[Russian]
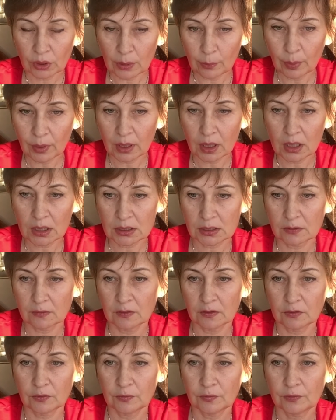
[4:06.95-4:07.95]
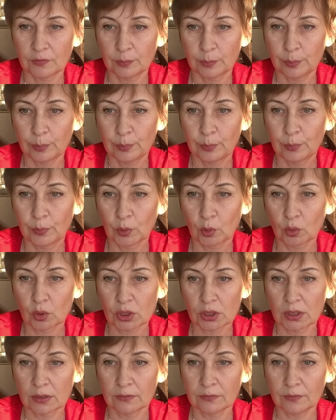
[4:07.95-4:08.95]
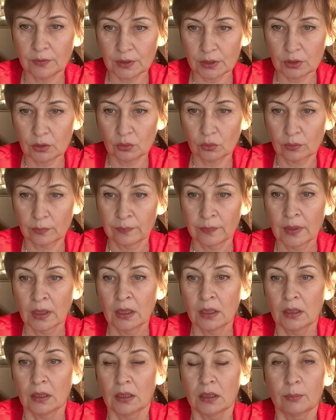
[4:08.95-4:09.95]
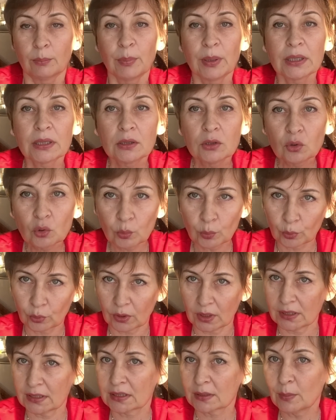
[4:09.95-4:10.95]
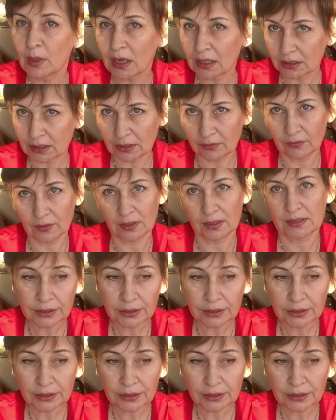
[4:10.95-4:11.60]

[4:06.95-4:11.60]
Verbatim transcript: я показывала в прошлом видео, под лупу рассматривала.